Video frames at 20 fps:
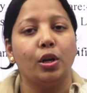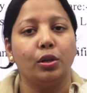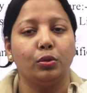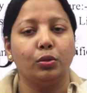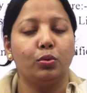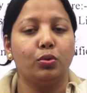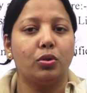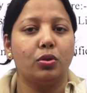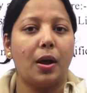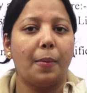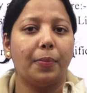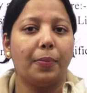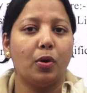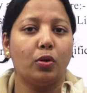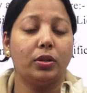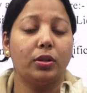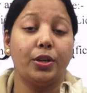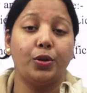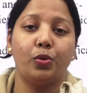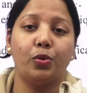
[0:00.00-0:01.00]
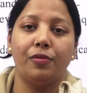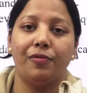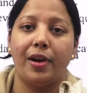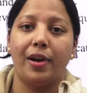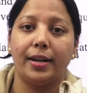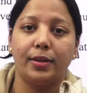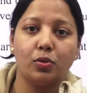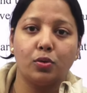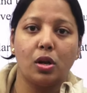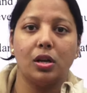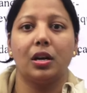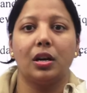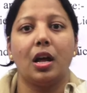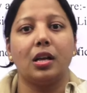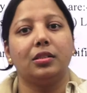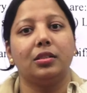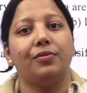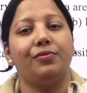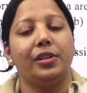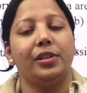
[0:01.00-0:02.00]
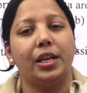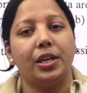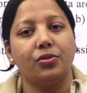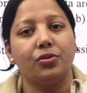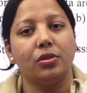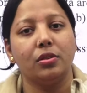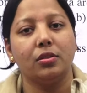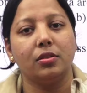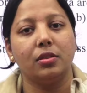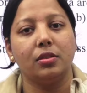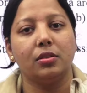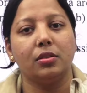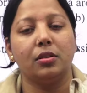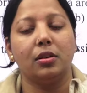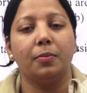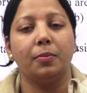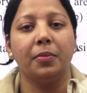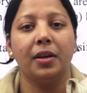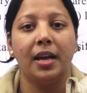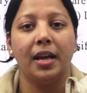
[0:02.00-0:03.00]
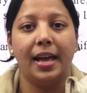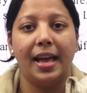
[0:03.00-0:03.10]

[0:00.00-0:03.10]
दूसरा आपका होता है यूनिफाइड सॉइल क्लासिफिकेशन सिस्टम